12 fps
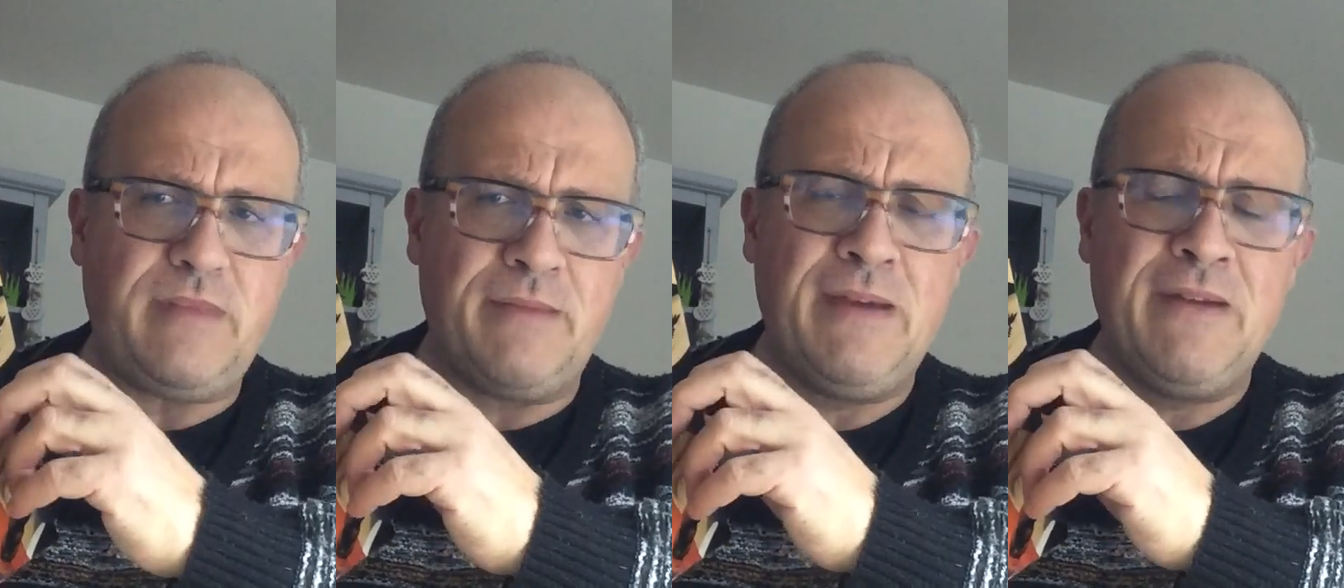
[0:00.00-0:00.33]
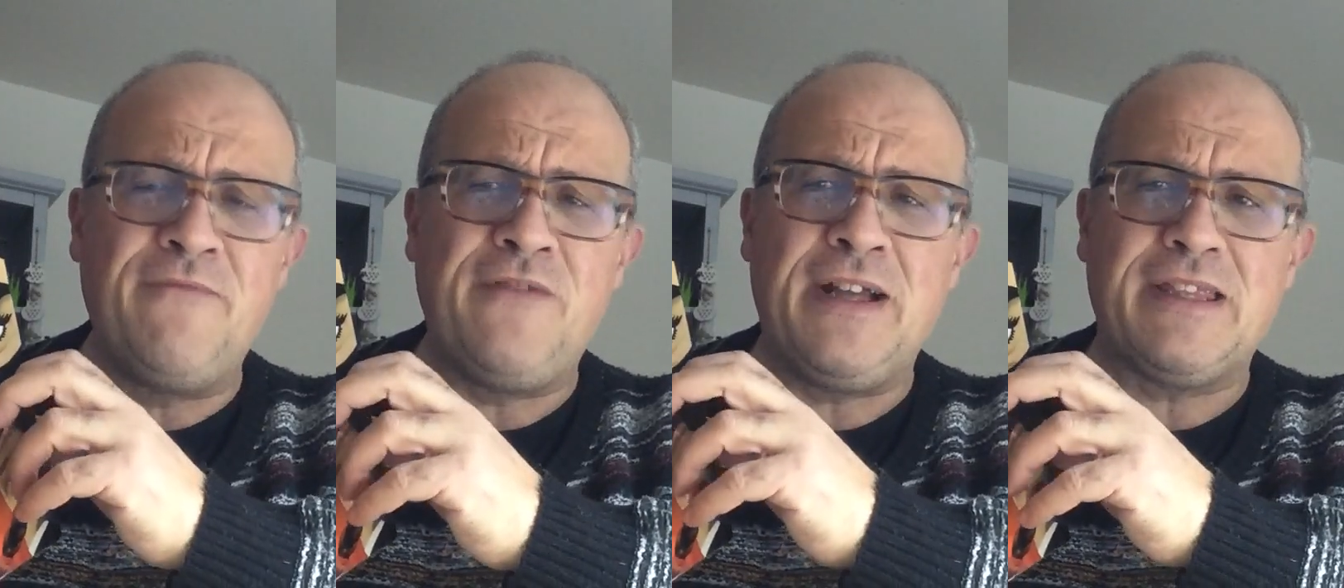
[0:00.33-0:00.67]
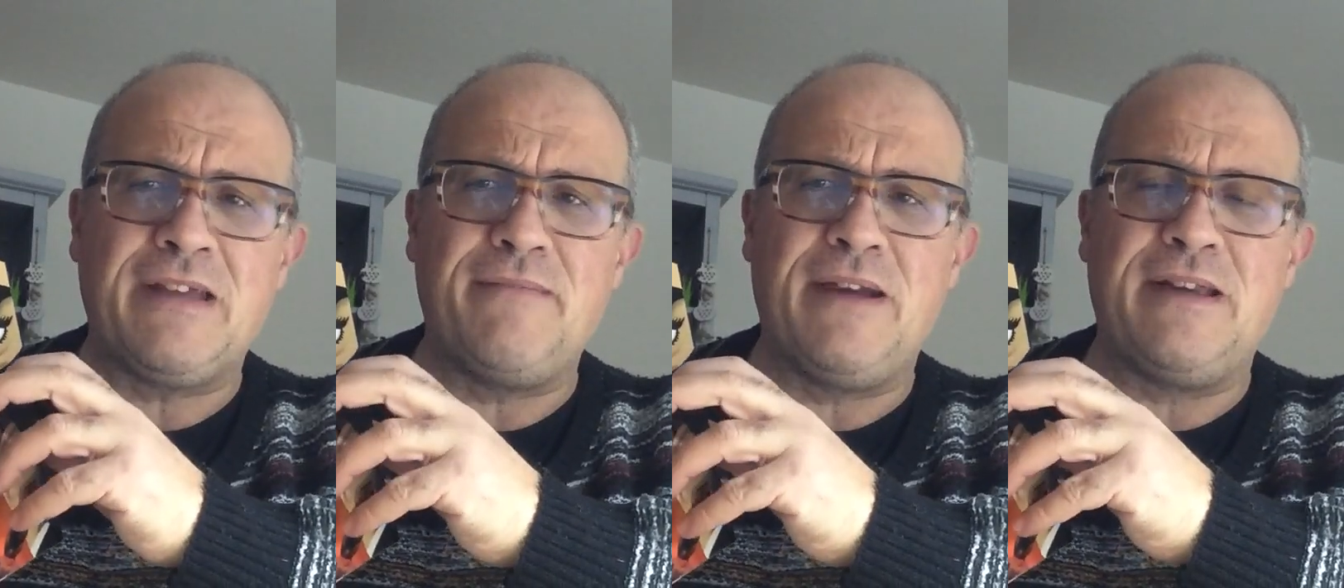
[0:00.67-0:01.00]
ben
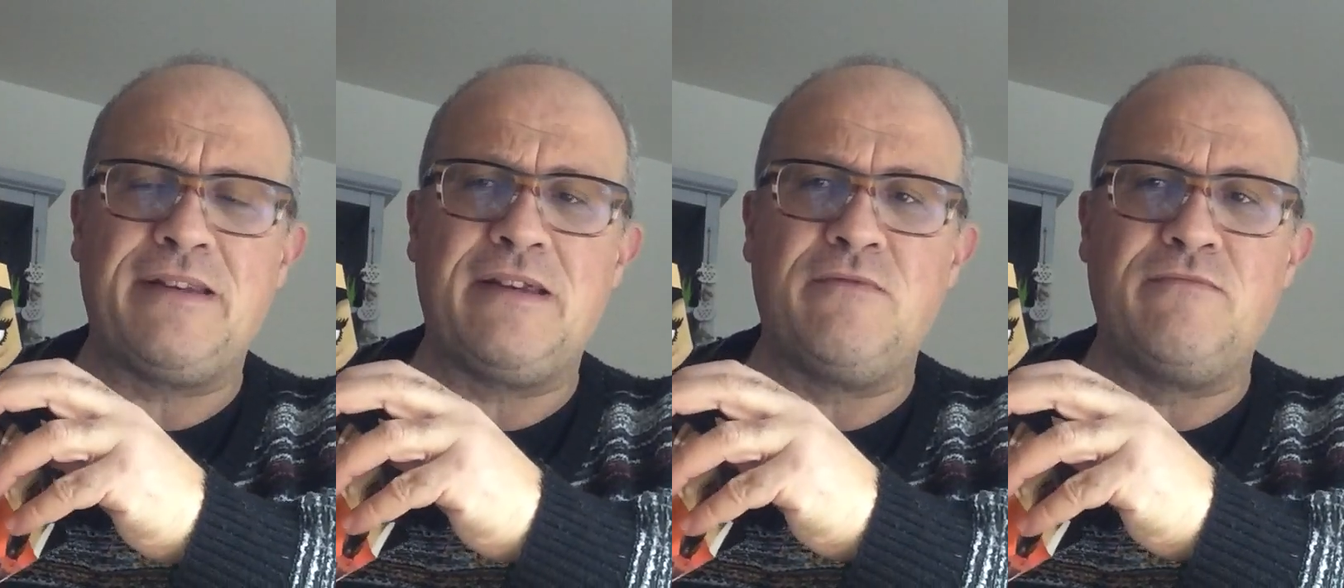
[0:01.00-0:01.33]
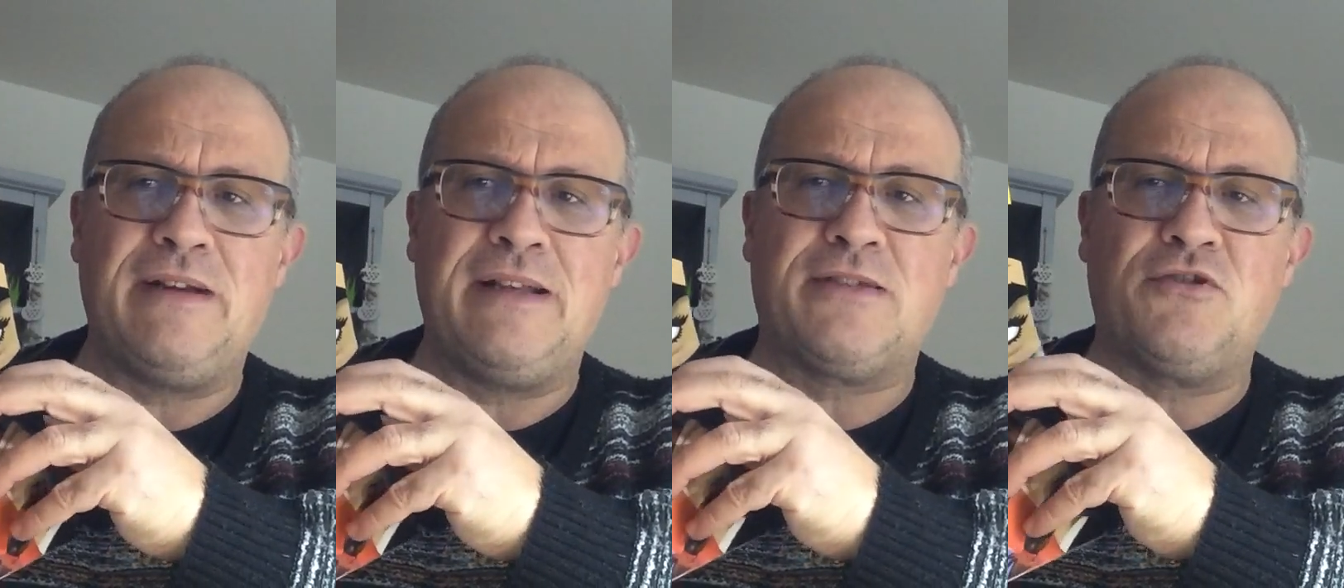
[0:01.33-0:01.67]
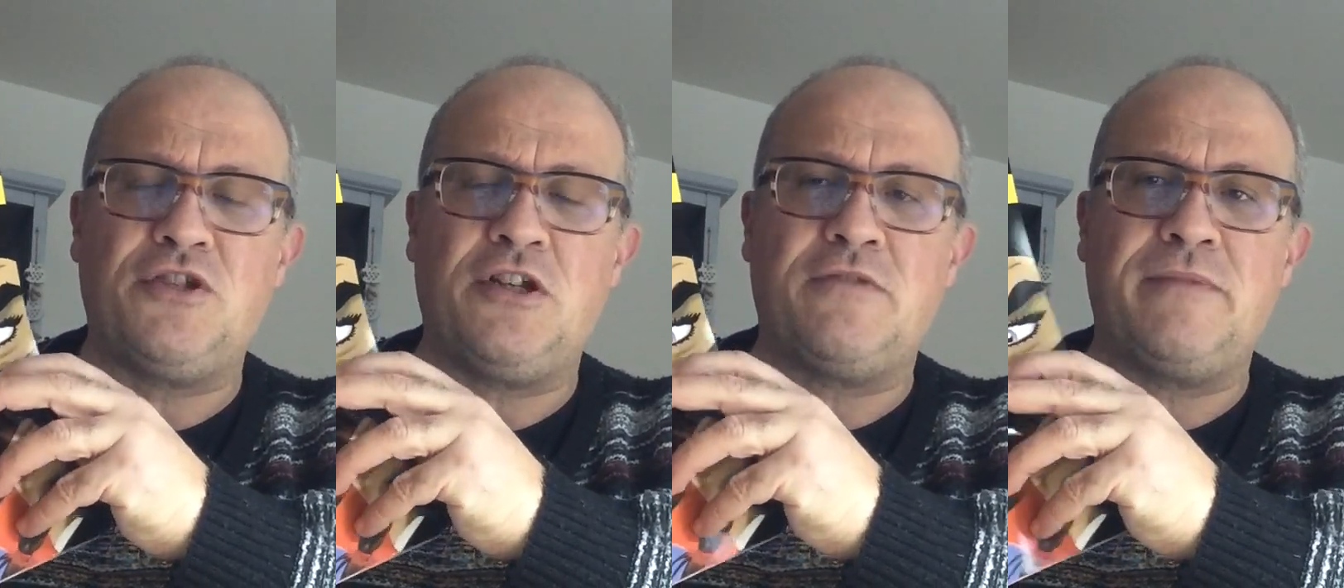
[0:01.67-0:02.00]
fatta, ben, un bel
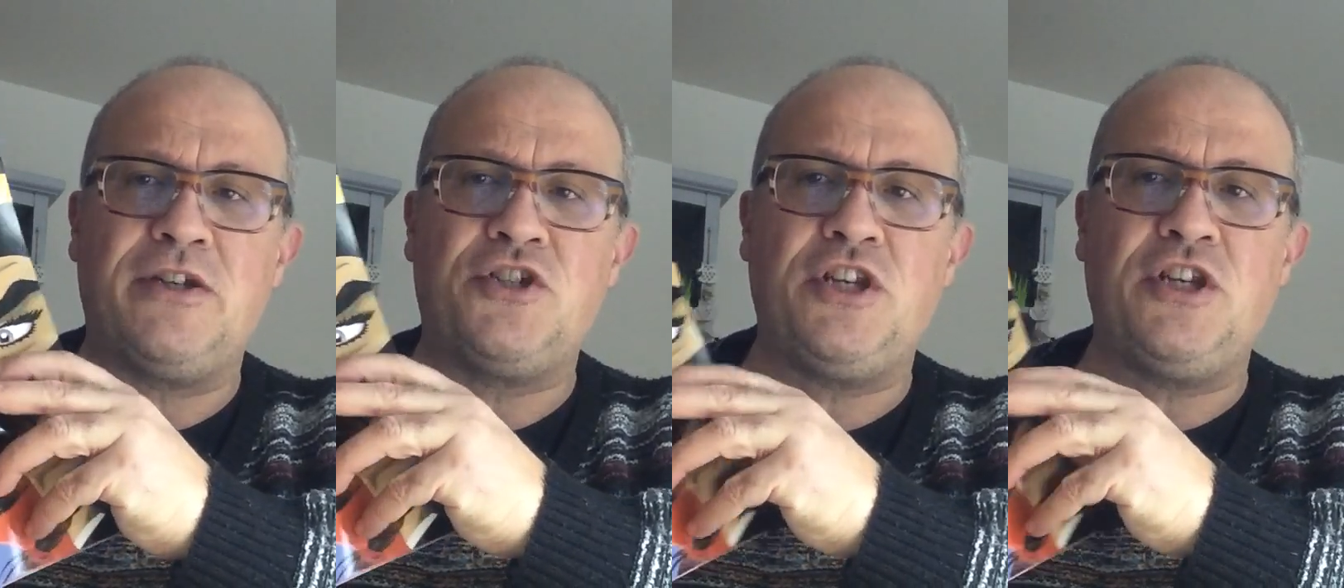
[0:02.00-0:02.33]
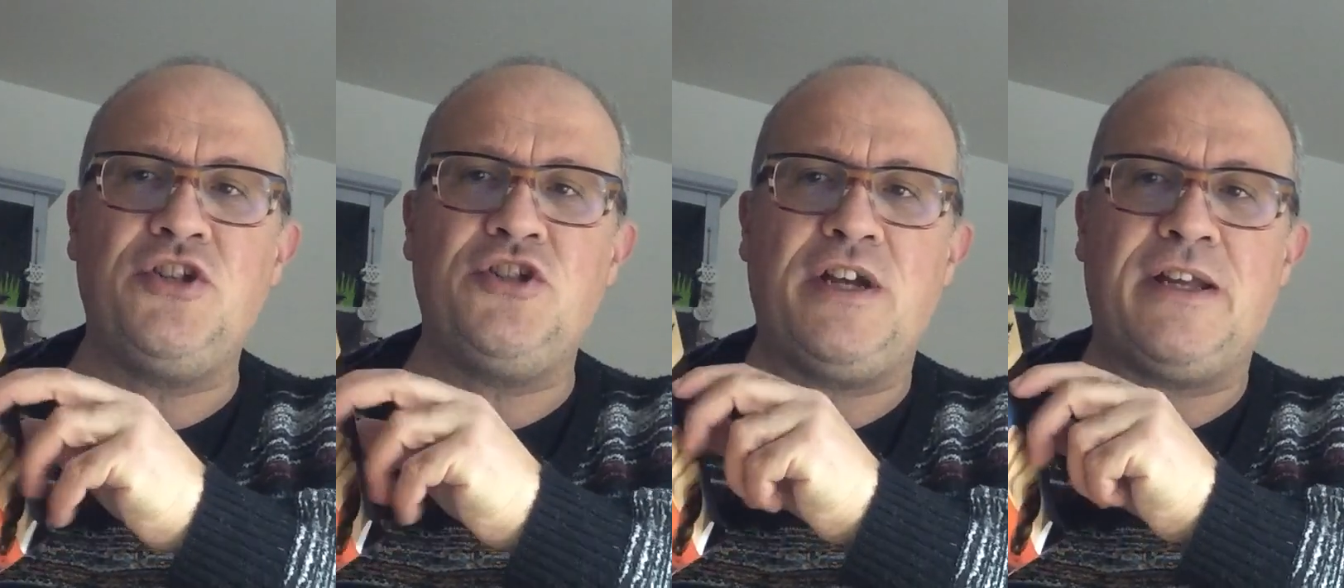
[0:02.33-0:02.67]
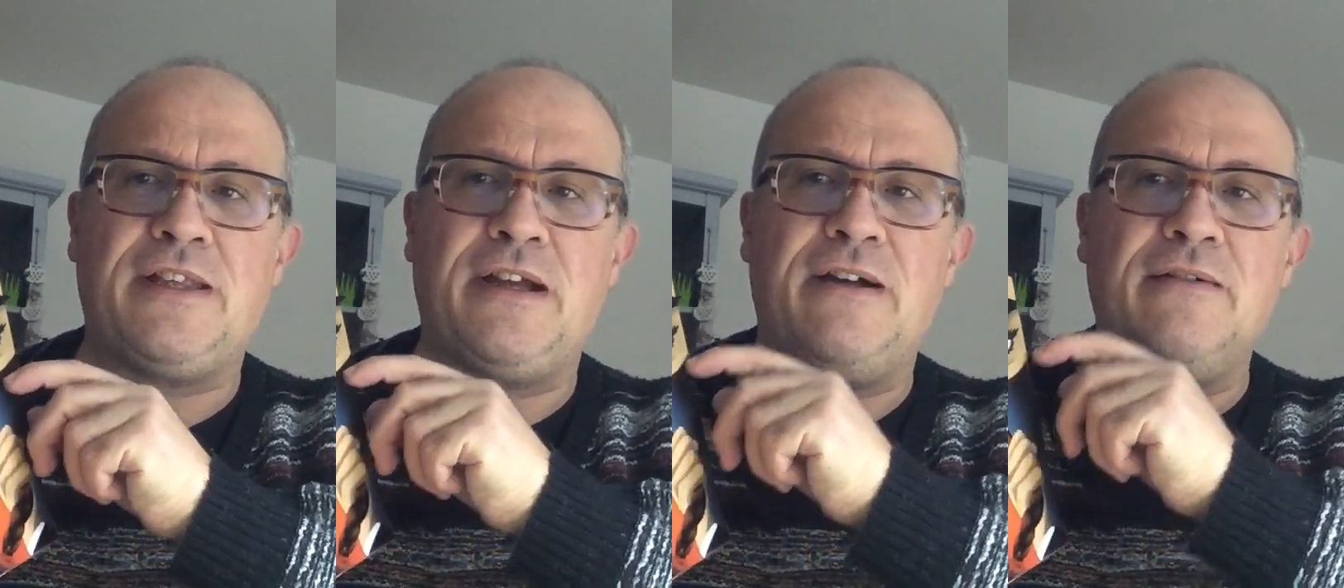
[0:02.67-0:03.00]
soggetto, ben
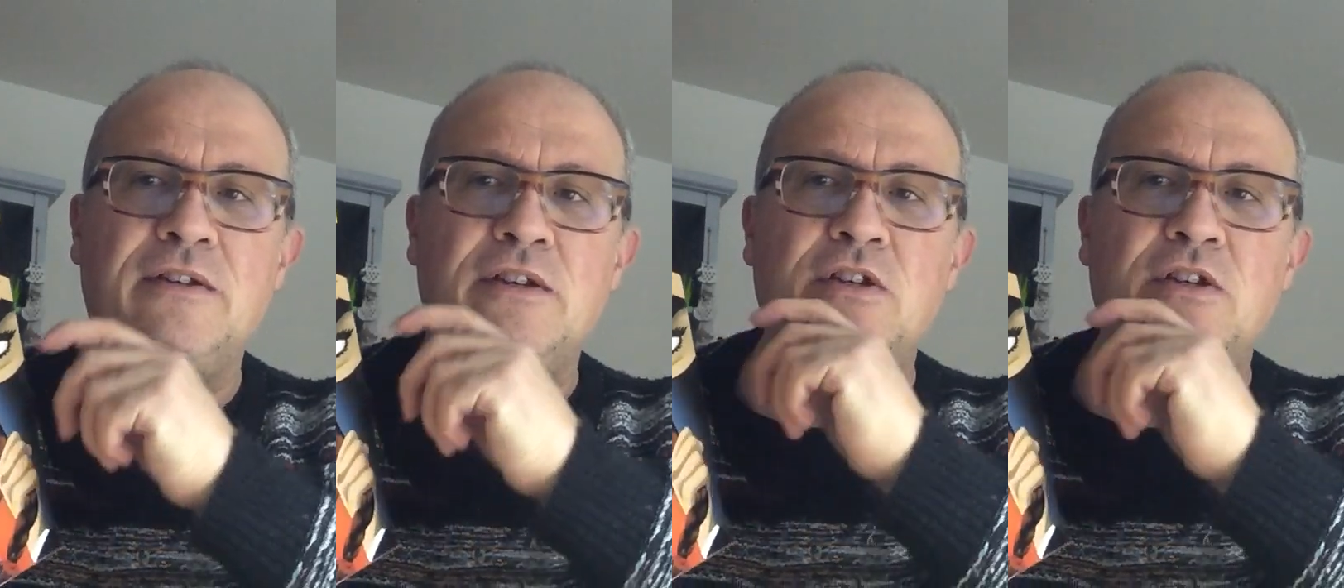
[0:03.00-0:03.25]
sceneggiata.